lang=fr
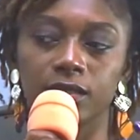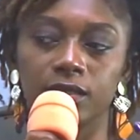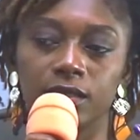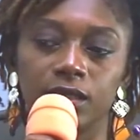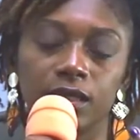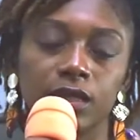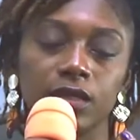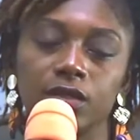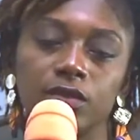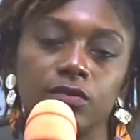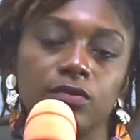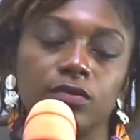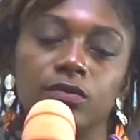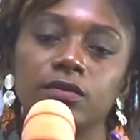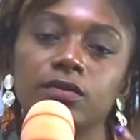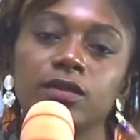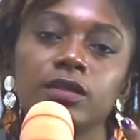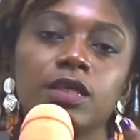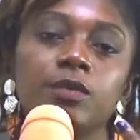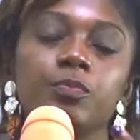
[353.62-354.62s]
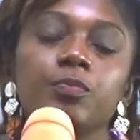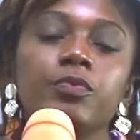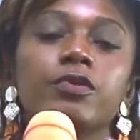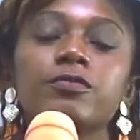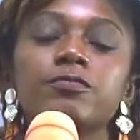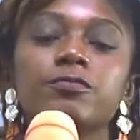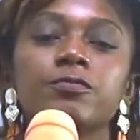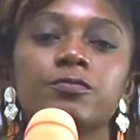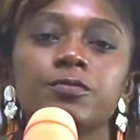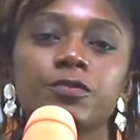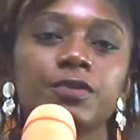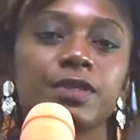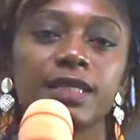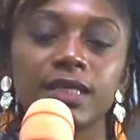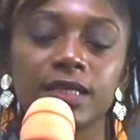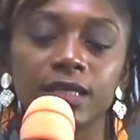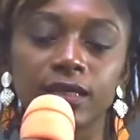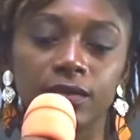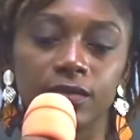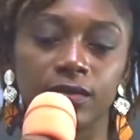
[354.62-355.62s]
qui qui peuvent
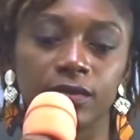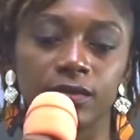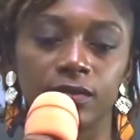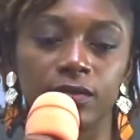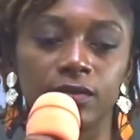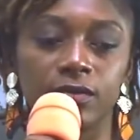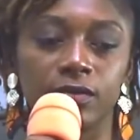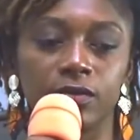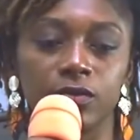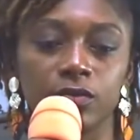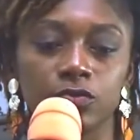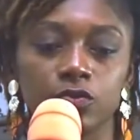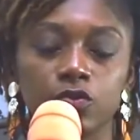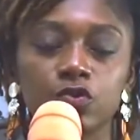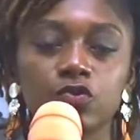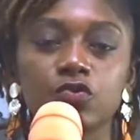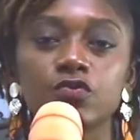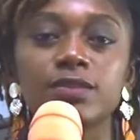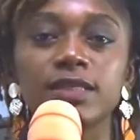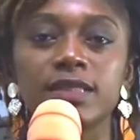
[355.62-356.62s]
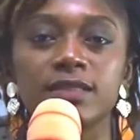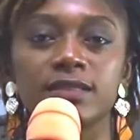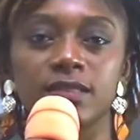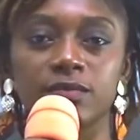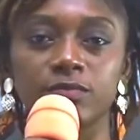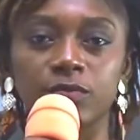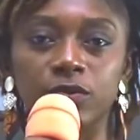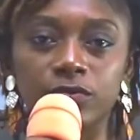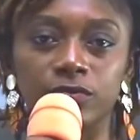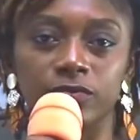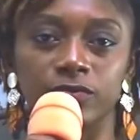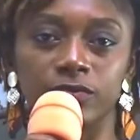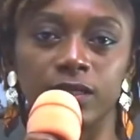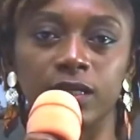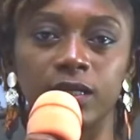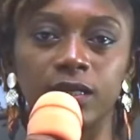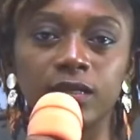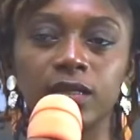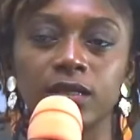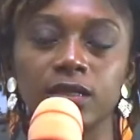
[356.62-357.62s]
venir euh, en te sous-estimant.
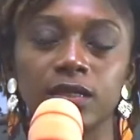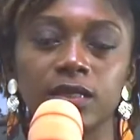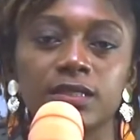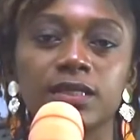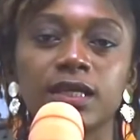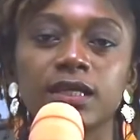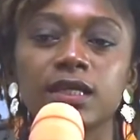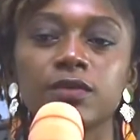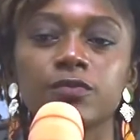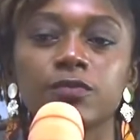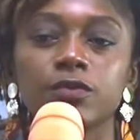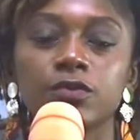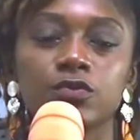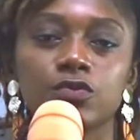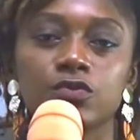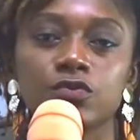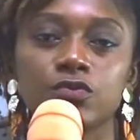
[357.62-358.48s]
Voilà, ils arrivent en te